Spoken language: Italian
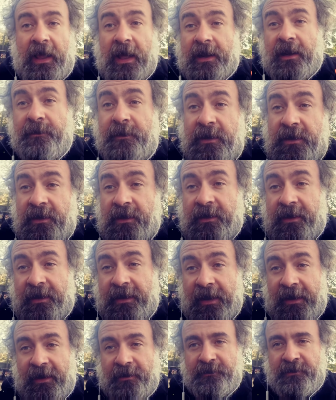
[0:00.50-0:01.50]
Cari amiche e
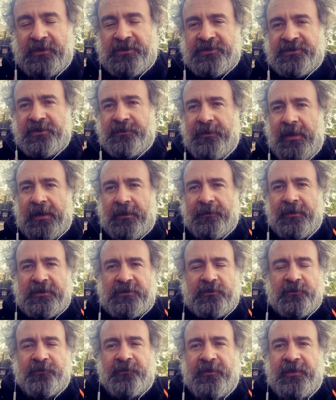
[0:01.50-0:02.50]
cari amici di Barba
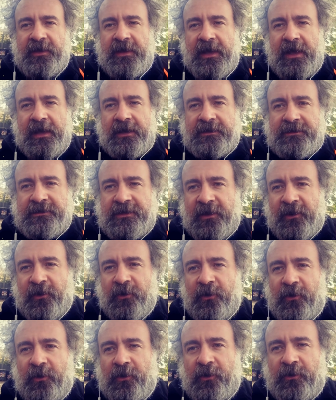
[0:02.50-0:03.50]
Sofia,
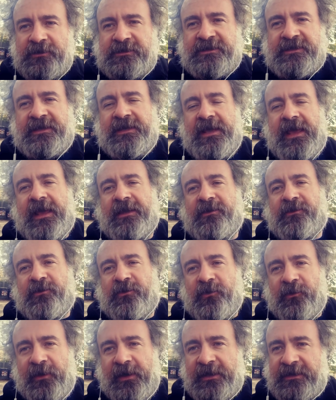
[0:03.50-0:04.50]
sarò
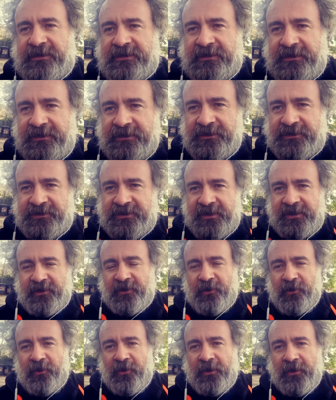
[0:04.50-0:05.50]
schietto e
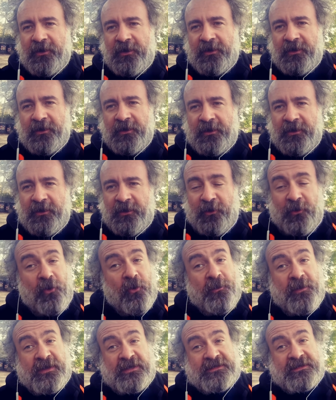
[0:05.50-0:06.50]
sincero
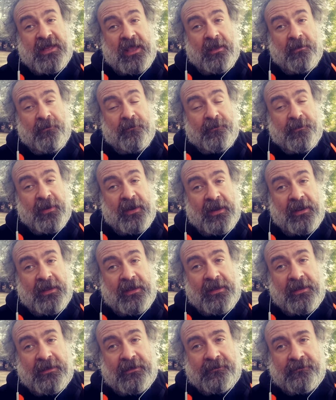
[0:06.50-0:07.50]
come
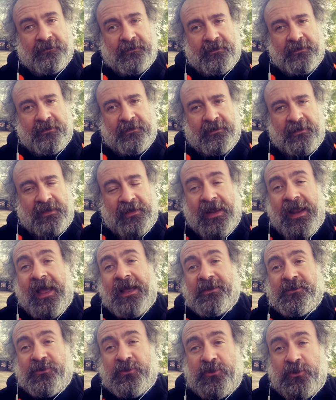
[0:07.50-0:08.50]
sempre.
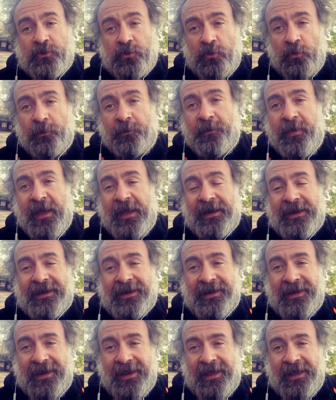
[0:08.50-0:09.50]
La
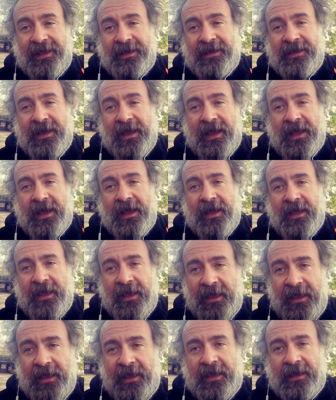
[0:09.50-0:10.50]
Superlega
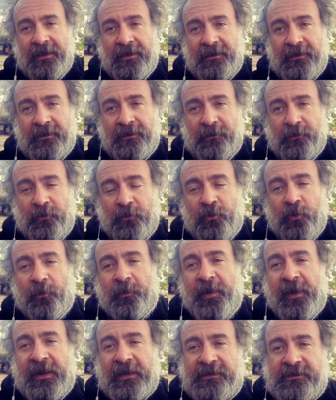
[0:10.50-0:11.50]
è
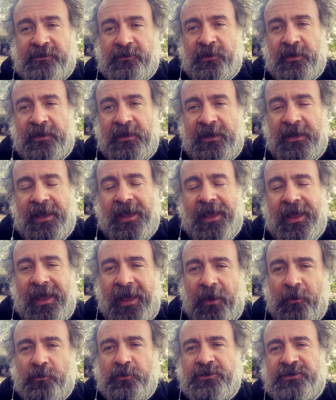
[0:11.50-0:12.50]
un'operazione di
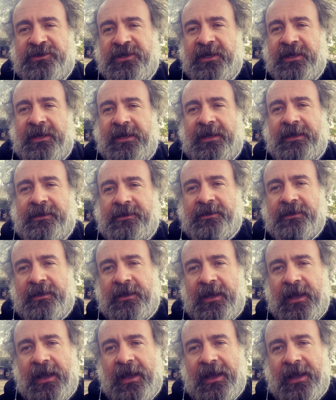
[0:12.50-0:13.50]

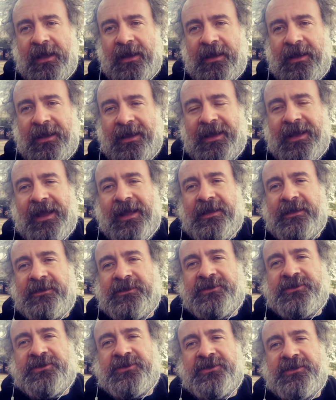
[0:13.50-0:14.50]
eugenetica
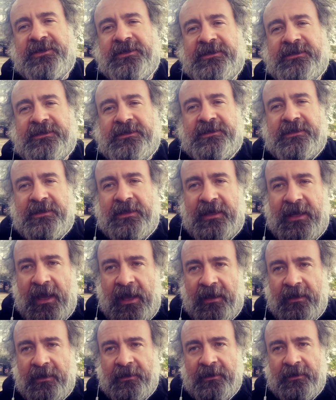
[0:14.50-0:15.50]

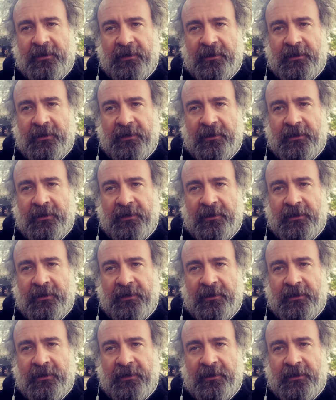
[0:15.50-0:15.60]
calcistica